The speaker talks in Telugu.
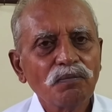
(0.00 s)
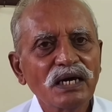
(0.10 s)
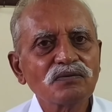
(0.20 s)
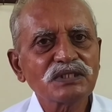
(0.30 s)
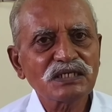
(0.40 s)

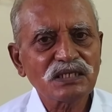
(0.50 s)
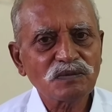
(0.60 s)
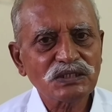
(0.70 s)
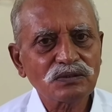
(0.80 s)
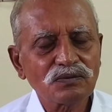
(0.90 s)
మానవతా
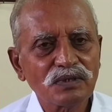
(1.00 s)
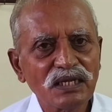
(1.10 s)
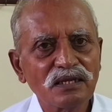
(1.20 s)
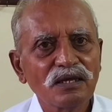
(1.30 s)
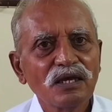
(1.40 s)
సంస్థ
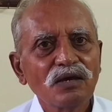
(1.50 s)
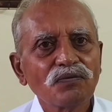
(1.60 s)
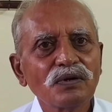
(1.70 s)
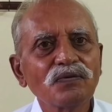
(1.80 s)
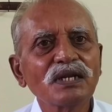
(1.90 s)
కూడా
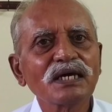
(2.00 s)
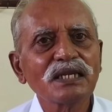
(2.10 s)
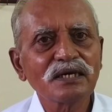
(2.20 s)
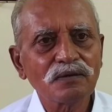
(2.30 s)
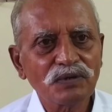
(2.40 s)
విలువలు
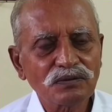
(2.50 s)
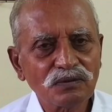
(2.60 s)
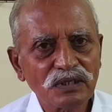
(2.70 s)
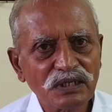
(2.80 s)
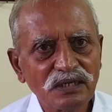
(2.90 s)
కలిగిన
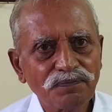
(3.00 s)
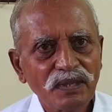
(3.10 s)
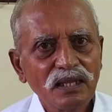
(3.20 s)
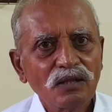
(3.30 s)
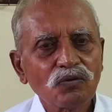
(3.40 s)
వ్యక్తులని
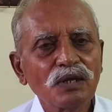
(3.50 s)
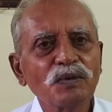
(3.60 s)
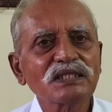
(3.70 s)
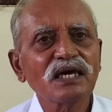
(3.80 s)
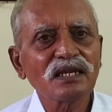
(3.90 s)

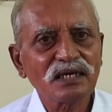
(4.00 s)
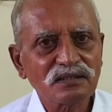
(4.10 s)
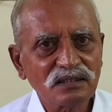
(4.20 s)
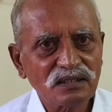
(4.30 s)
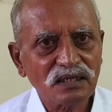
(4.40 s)
కులమతాలకు
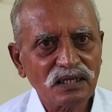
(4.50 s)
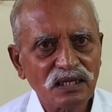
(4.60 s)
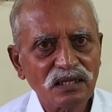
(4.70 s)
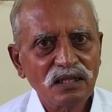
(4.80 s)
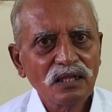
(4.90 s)

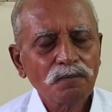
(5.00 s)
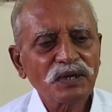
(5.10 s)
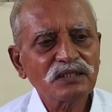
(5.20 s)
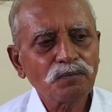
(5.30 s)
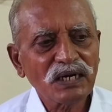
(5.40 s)
అతీతంగా
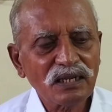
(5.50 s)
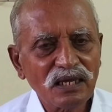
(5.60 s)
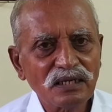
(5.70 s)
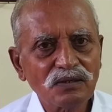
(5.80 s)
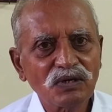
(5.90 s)
ప్రతి
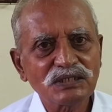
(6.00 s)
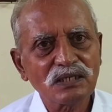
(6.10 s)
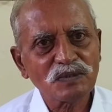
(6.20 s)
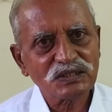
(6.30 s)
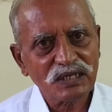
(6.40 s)
మండలానికి ఒక
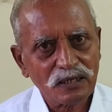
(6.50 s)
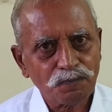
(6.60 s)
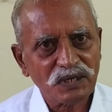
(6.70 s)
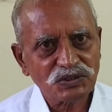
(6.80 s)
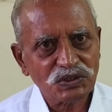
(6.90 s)
సమస్యను
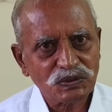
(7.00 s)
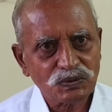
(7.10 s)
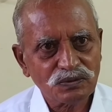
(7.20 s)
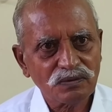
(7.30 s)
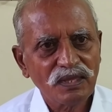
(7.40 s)
ఏర్పాటు
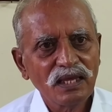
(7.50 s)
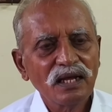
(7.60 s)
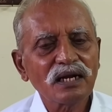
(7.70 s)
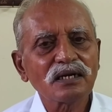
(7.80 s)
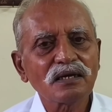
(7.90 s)
చేస్తూ
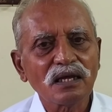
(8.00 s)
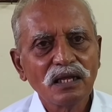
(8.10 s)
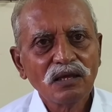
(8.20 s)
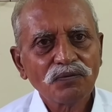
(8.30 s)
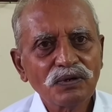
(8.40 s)
అక్కడ
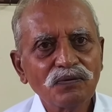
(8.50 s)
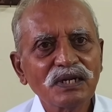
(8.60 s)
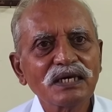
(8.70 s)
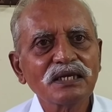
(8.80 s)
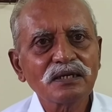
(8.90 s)

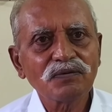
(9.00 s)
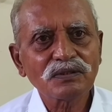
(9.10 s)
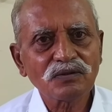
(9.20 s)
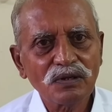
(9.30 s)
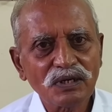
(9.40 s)
విలువలు కలిగిన
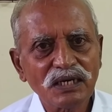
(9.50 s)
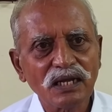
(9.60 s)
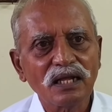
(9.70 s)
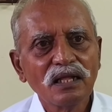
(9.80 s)
వ్యక్తుల యొక్క